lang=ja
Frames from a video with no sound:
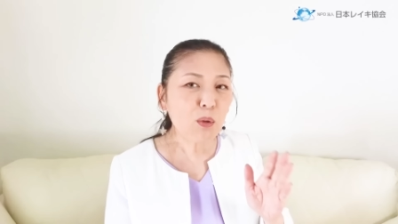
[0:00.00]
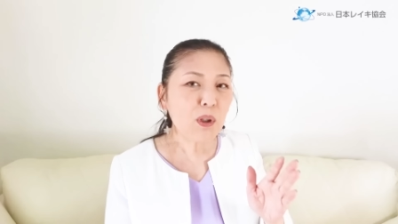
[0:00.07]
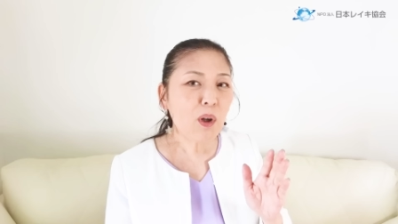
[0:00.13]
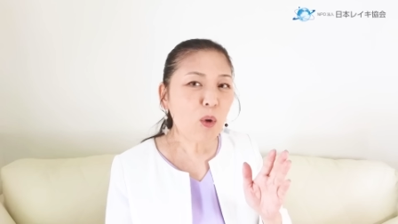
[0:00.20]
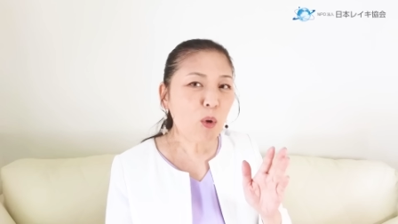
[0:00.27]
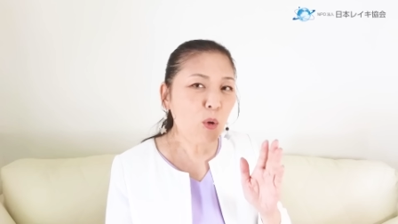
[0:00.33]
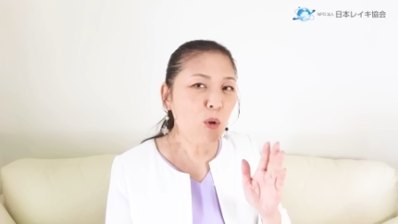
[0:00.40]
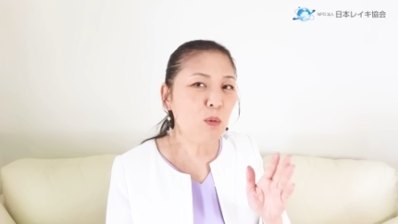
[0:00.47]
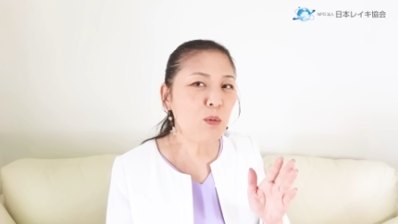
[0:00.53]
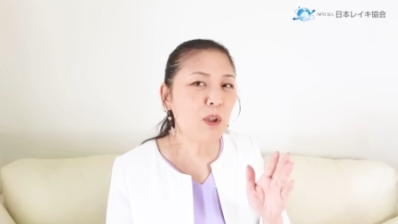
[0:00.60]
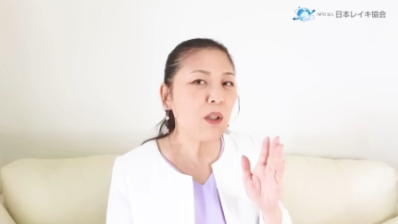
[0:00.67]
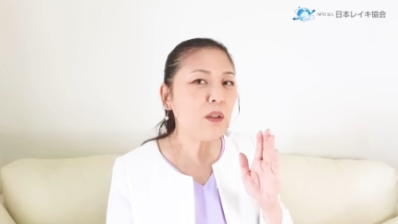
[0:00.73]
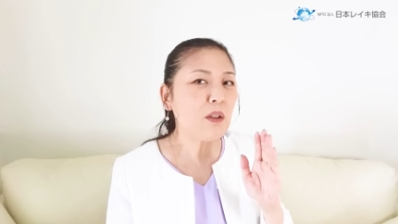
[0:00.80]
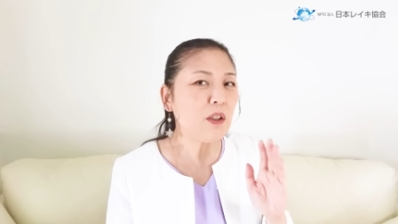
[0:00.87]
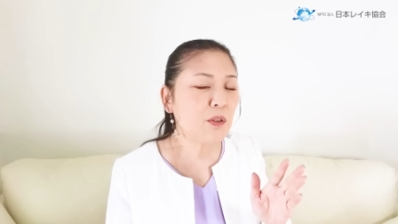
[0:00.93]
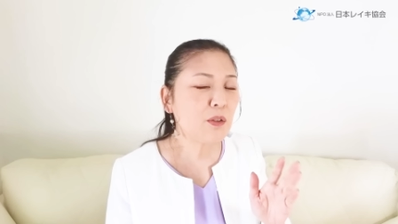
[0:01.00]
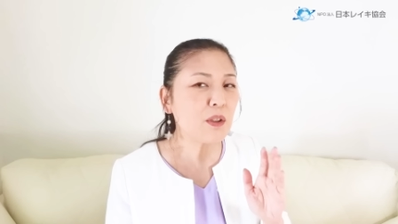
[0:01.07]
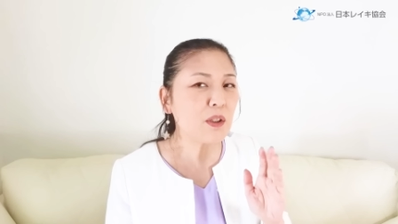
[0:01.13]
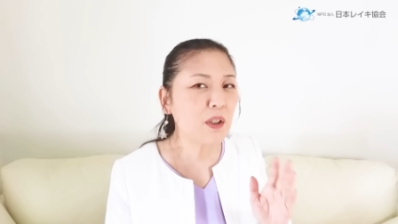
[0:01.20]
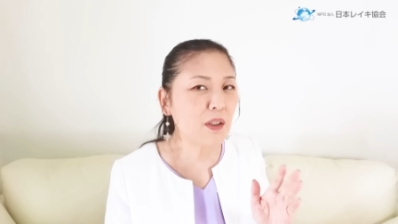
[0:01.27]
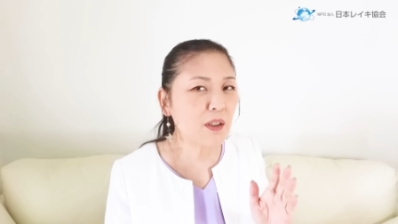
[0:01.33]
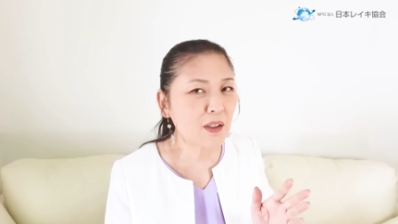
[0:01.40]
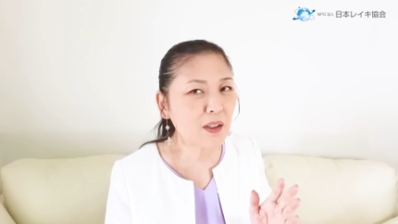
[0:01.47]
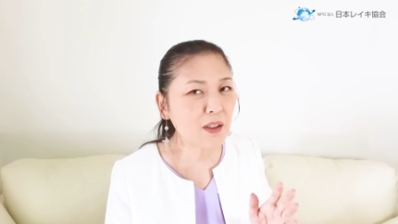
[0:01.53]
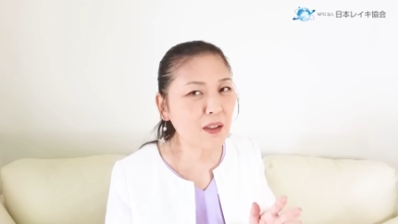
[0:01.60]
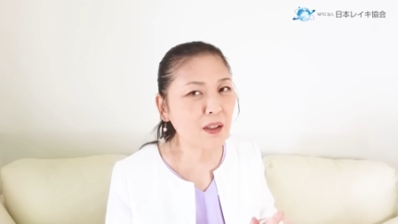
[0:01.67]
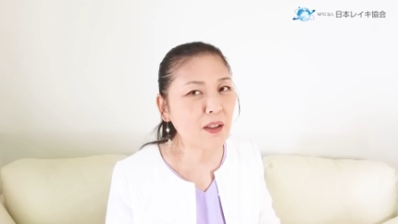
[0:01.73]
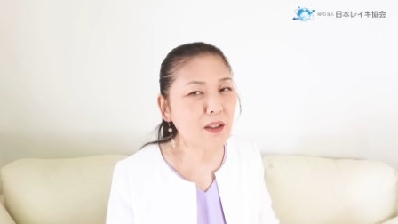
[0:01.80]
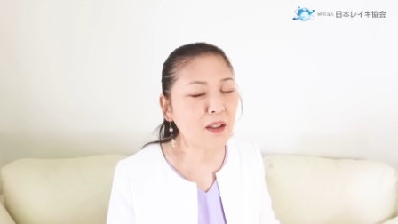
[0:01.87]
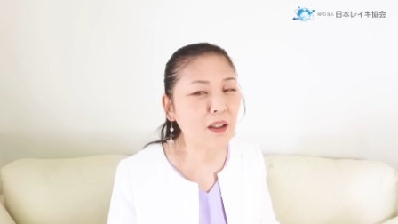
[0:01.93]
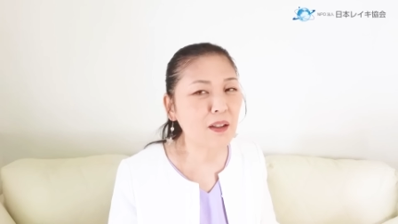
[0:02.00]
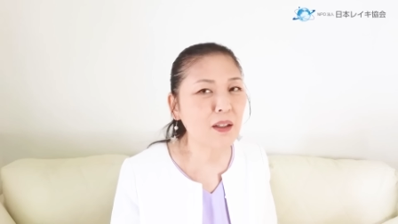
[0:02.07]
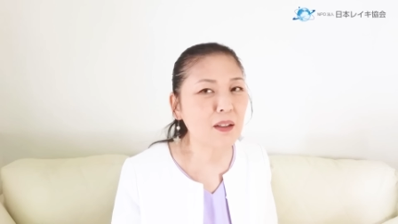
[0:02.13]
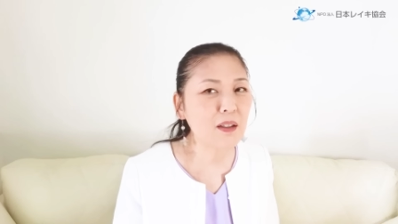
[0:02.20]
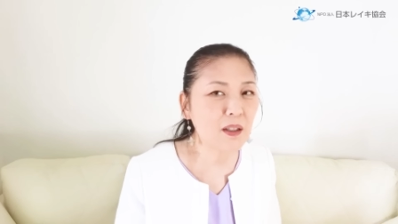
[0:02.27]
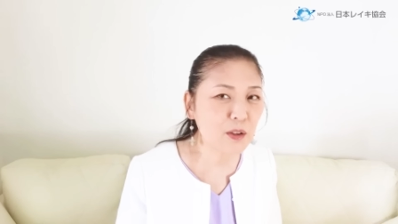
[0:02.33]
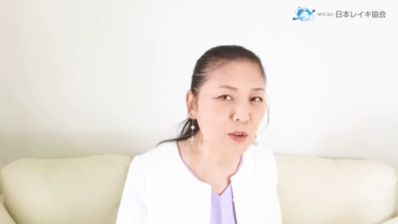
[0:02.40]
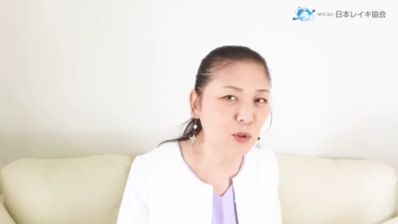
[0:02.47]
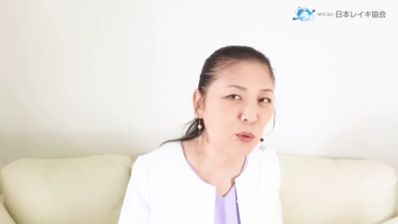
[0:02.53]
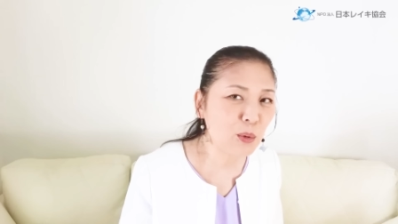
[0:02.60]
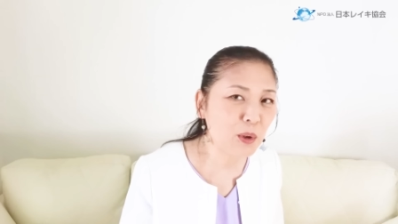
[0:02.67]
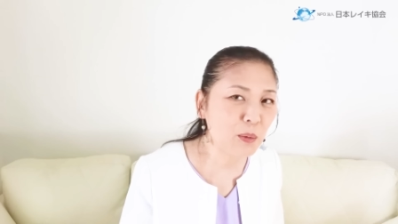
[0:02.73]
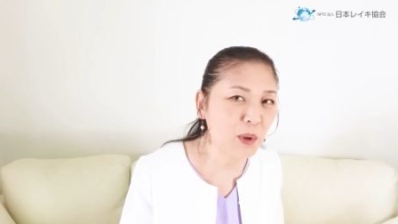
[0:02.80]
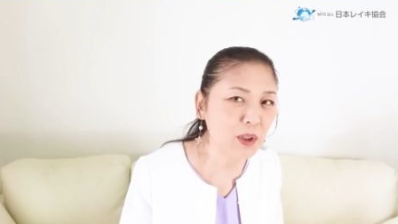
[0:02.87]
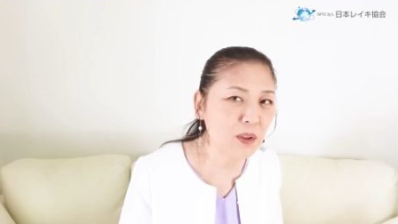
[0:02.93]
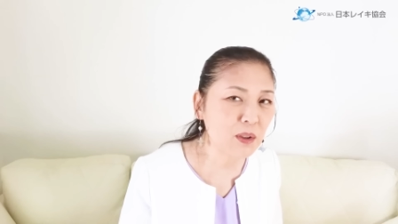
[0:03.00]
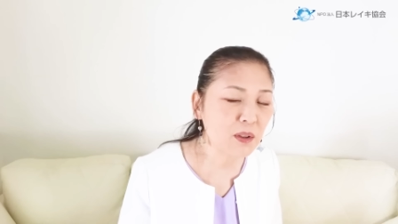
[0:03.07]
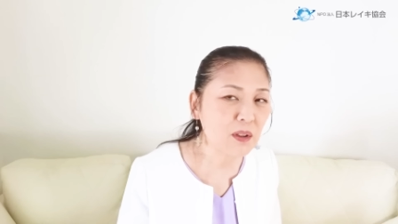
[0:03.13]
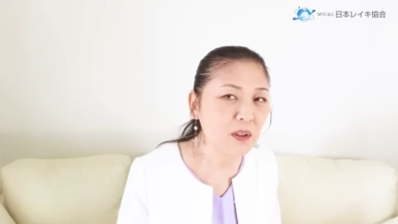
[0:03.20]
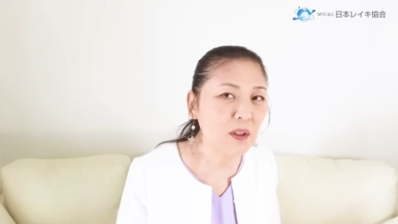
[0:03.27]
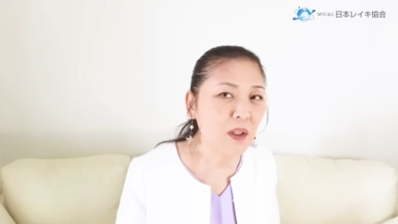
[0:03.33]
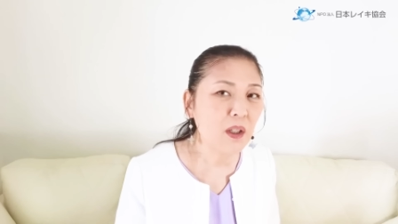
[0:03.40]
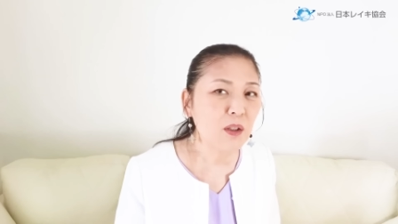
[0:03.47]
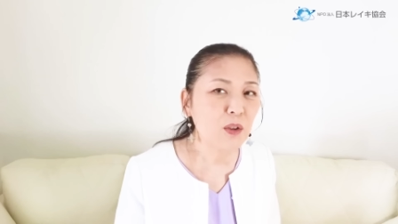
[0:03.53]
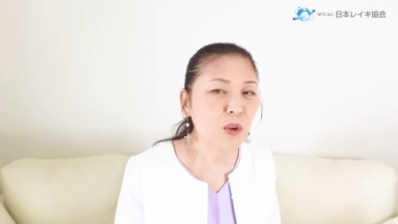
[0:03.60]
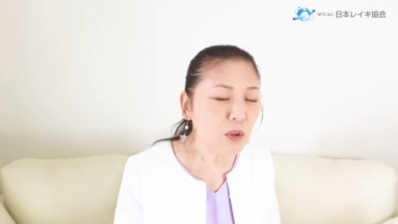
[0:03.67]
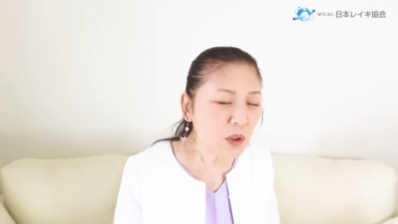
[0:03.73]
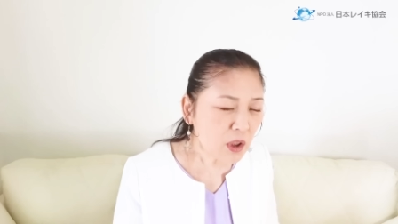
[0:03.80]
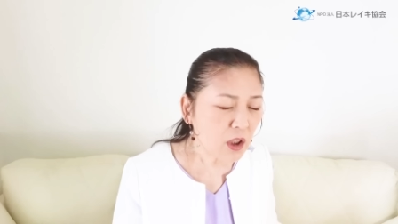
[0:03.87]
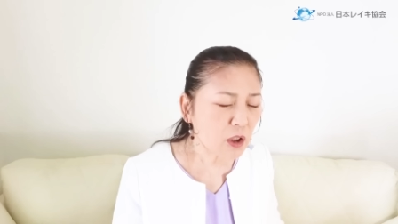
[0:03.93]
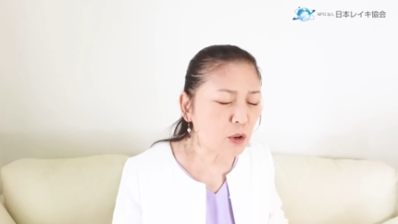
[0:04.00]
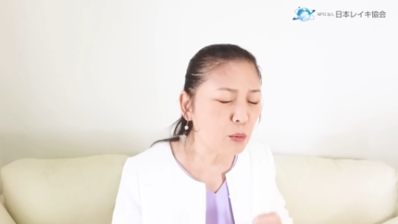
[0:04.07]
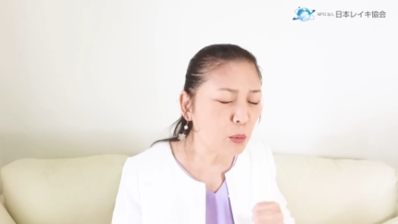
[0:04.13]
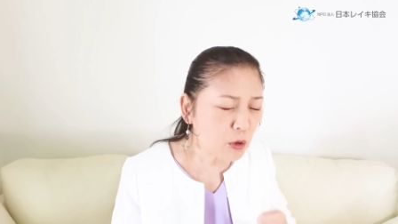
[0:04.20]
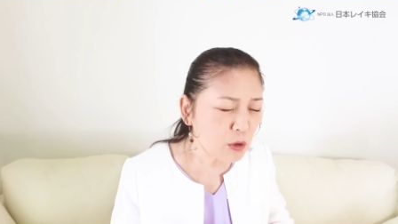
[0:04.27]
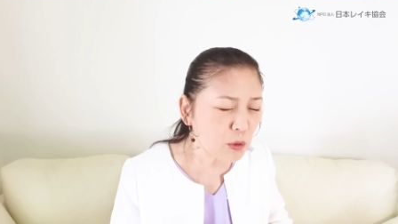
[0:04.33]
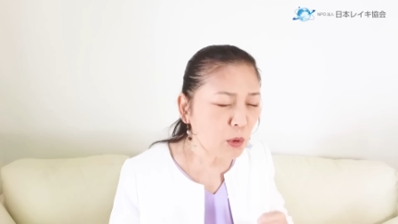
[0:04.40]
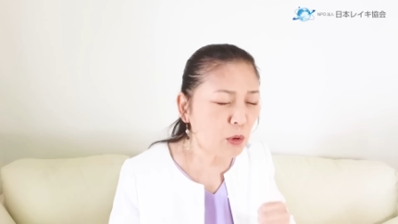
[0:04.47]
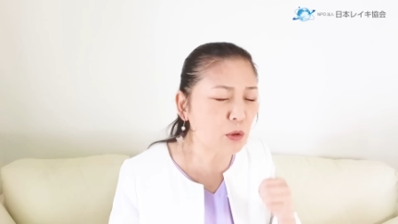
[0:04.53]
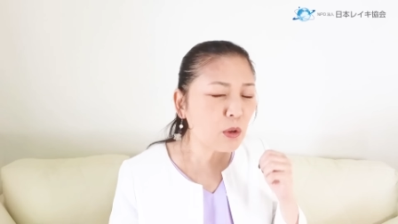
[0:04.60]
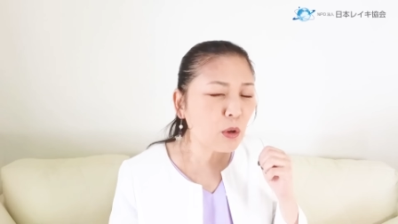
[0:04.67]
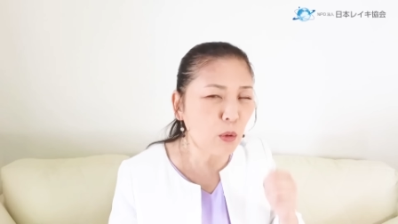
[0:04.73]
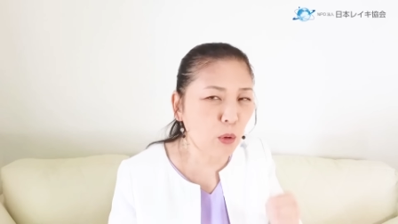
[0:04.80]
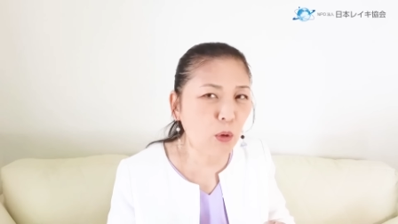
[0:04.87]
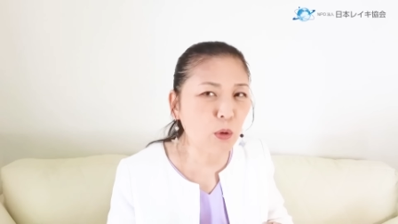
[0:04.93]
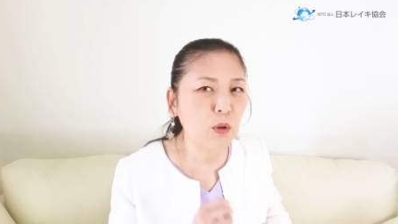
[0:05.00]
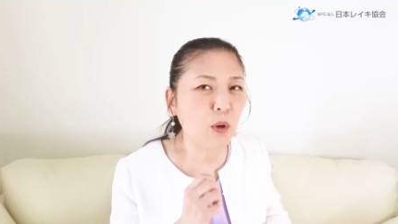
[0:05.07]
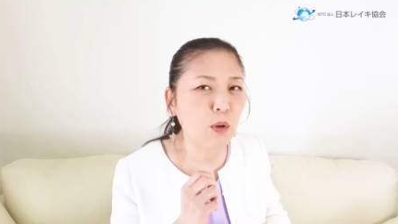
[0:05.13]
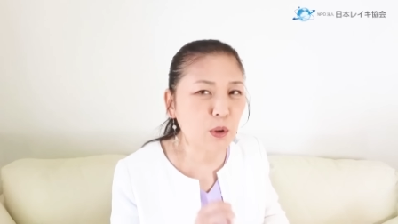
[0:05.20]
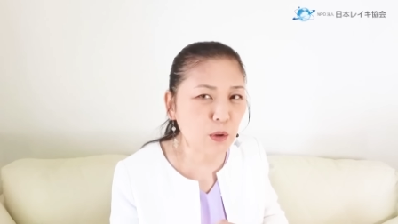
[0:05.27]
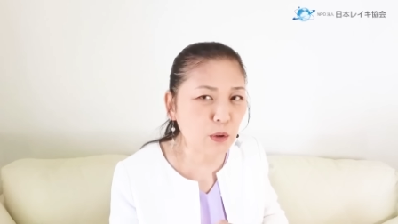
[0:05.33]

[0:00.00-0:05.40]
これはおおむね20世紀的なやり方になると思います。とにかく黙々と行動